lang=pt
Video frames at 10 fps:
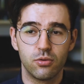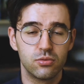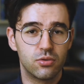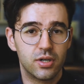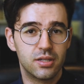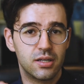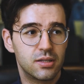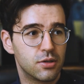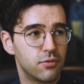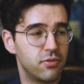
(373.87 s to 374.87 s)
a doutora
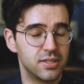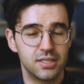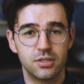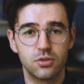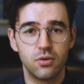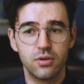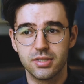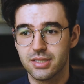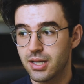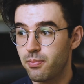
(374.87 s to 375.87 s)
tentando fazer as
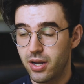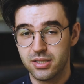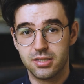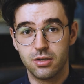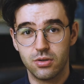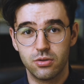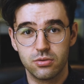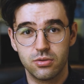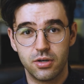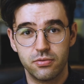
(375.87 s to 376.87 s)
coisas, apareceu a
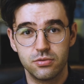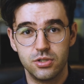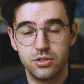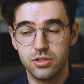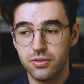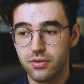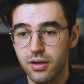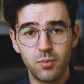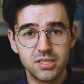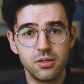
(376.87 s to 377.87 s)
doutora fugitiva.
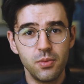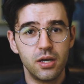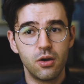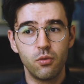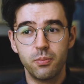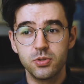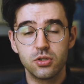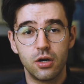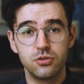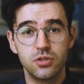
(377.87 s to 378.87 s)
Mas também é um
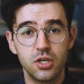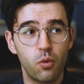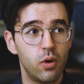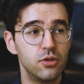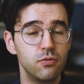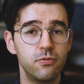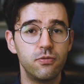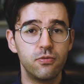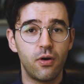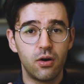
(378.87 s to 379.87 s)
episódio que, quando
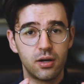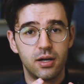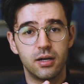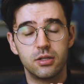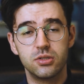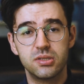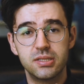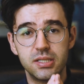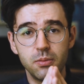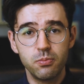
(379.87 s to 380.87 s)
foca
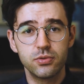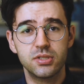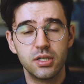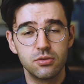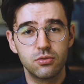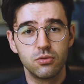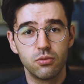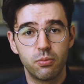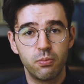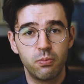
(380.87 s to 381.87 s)
100%
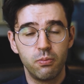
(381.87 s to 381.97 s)
no